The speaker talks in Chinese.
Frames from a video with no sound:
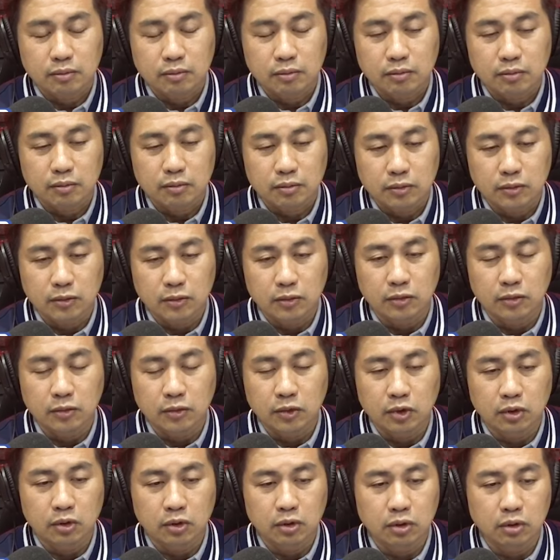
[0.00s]

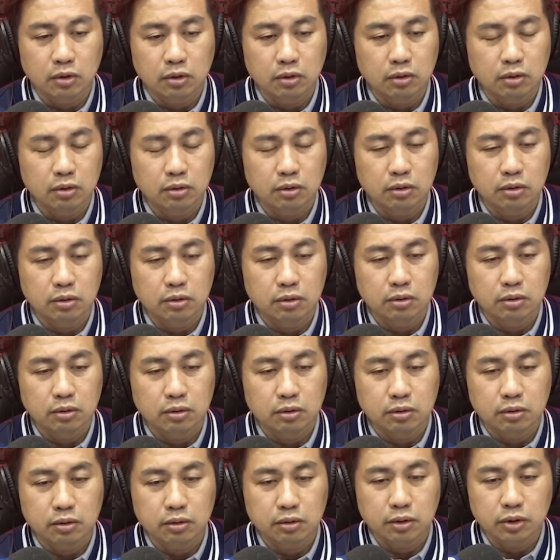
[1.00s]
嗯、呃，
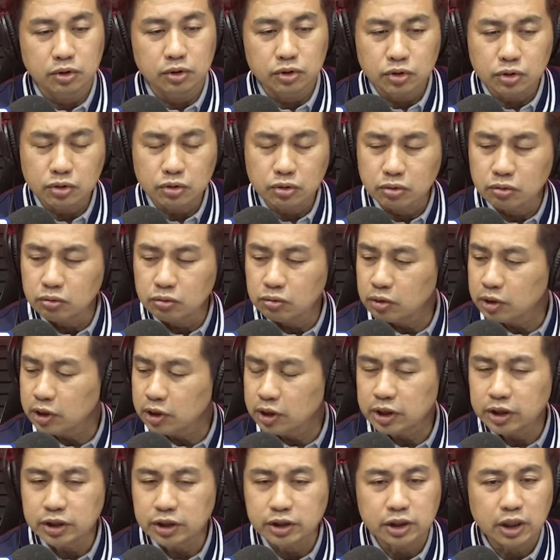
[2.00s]
你去 Google
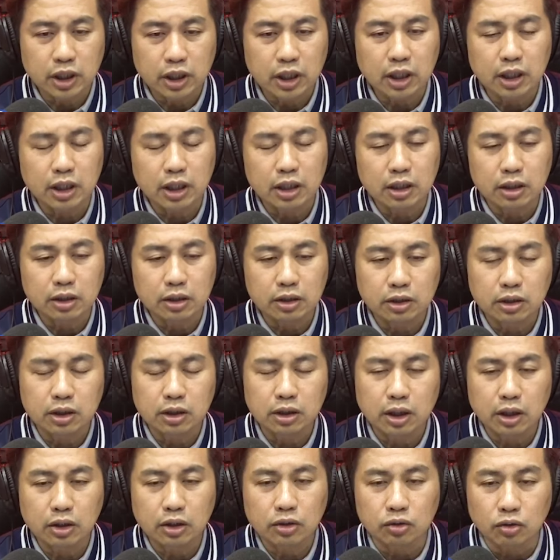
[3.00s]
一下，应
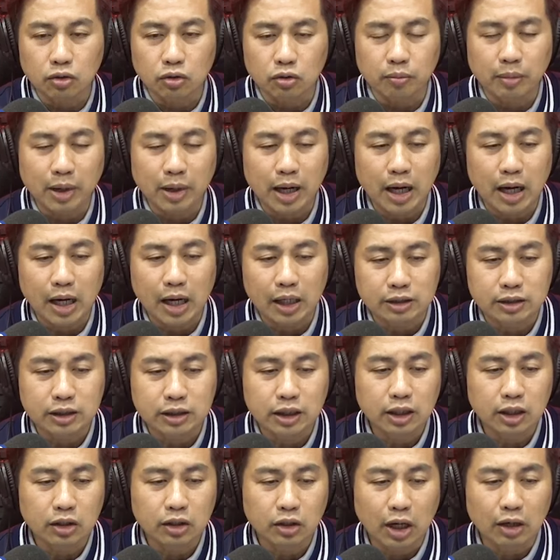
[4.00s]
该有吧？现
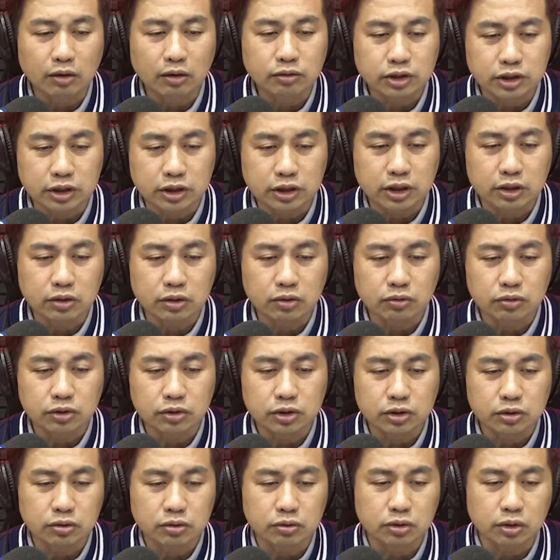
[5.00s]
在有好几间公
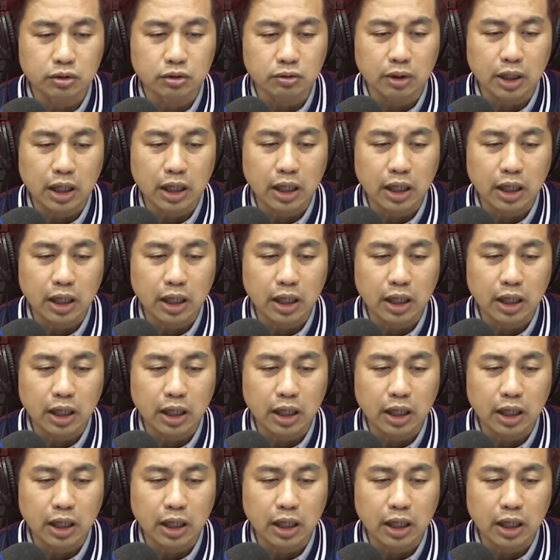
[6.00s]
司都有了。